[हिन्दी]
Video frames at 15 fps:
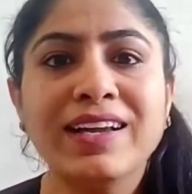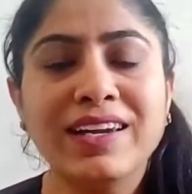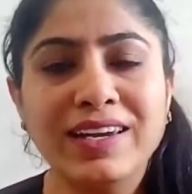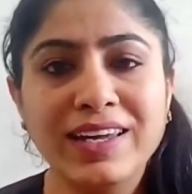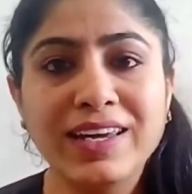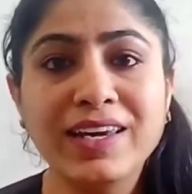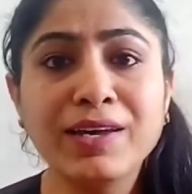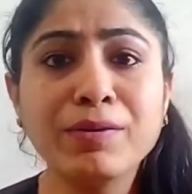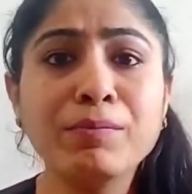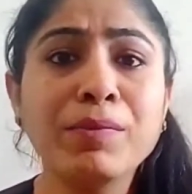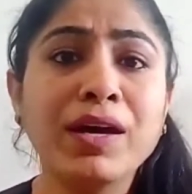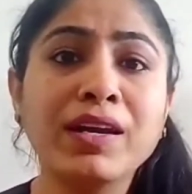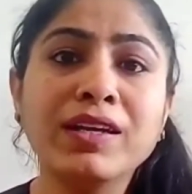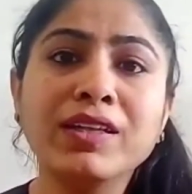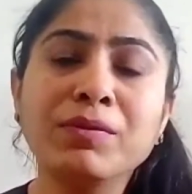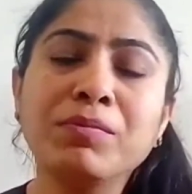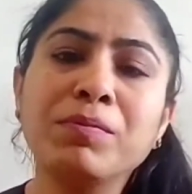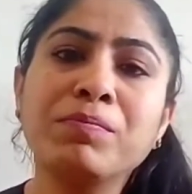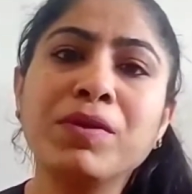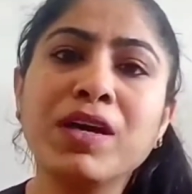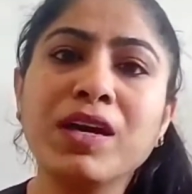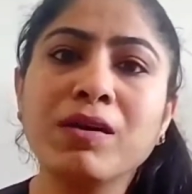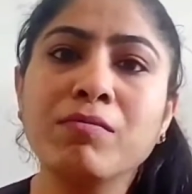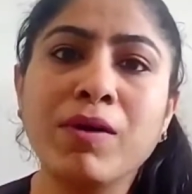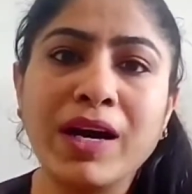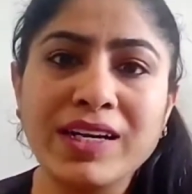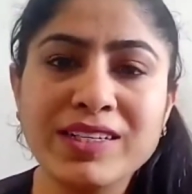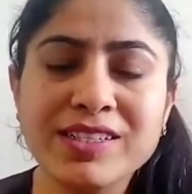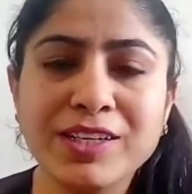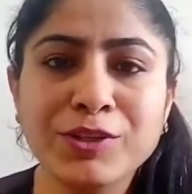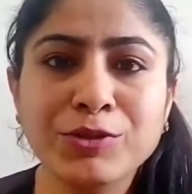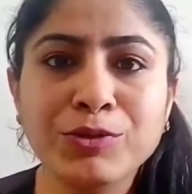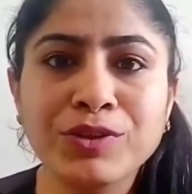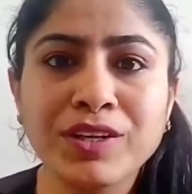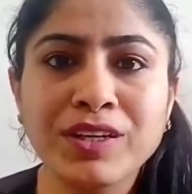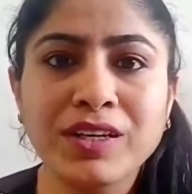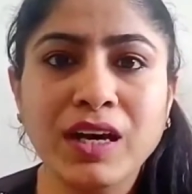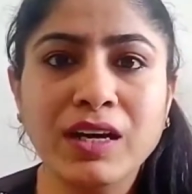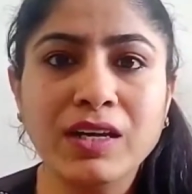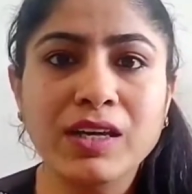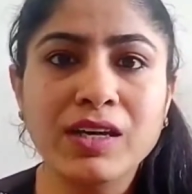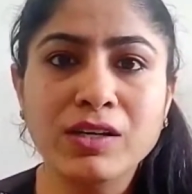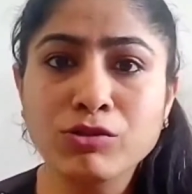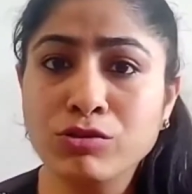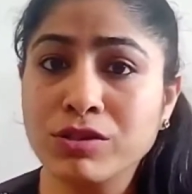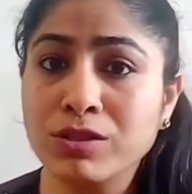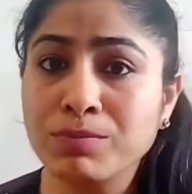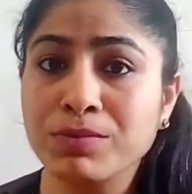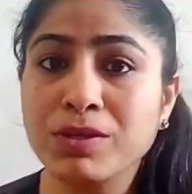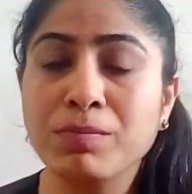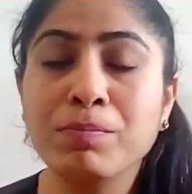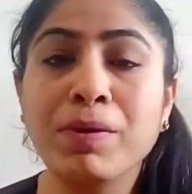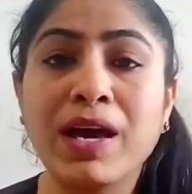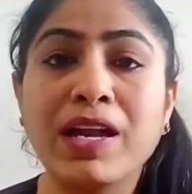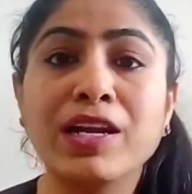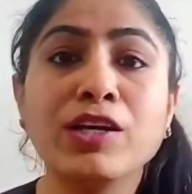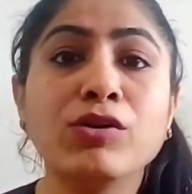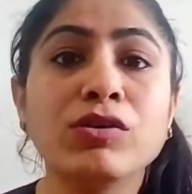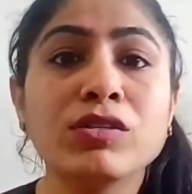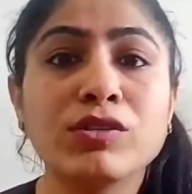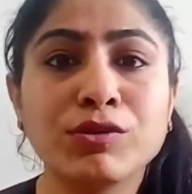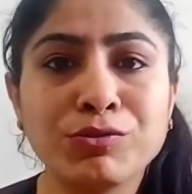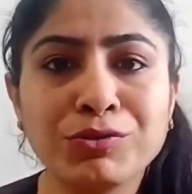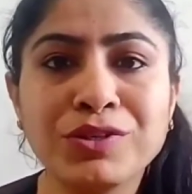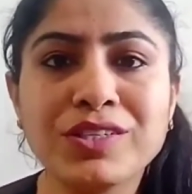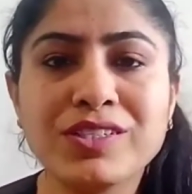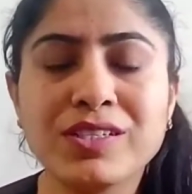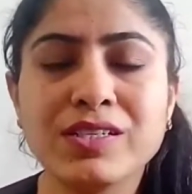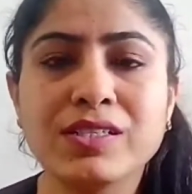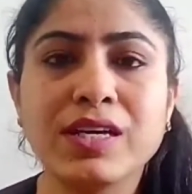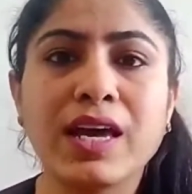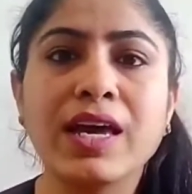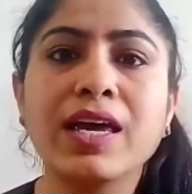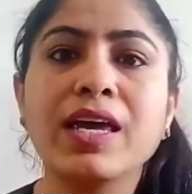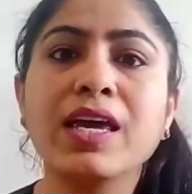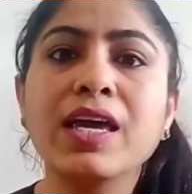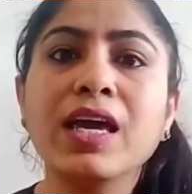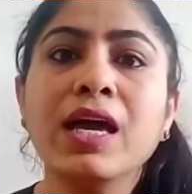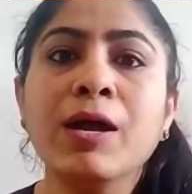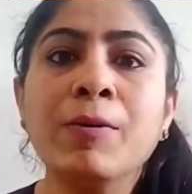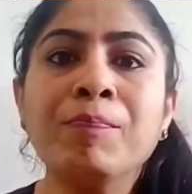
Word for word: लेकिन मैंने तब अपने एक माइंडसेट को तैयार किया जो सबसे पहली और ज़रूरी चीज़ है कि